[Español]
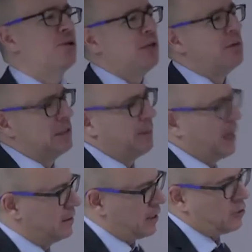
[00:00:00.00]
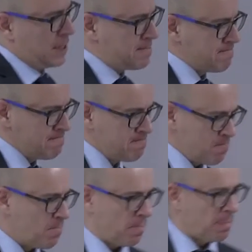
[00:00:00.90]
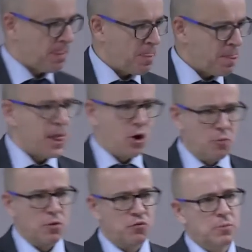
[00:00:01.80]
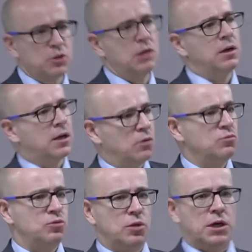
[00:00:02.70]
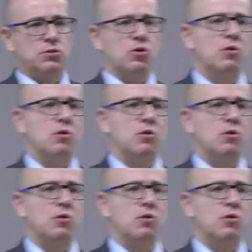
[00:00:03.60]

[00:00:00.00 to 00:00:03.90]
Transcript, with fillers: posible semejante cosa? ¿Cómo fue posible que un sujeto